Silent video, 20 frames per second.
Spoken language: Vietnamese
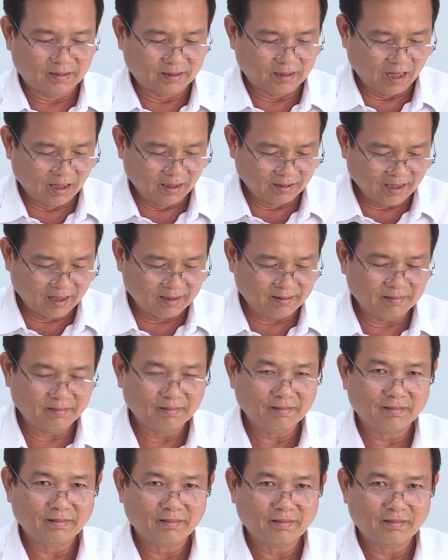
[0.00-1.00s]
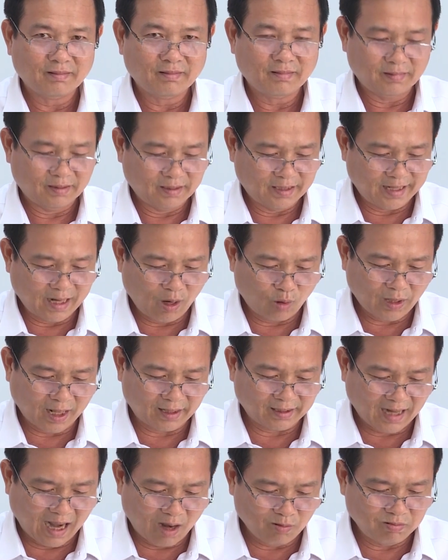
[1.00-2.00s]
tự tin, thi đấu
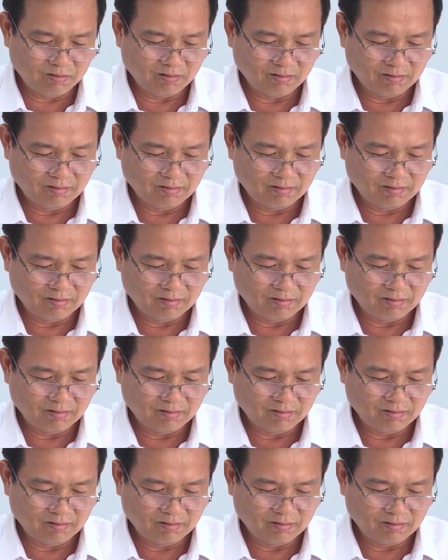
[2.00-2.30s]
thành công,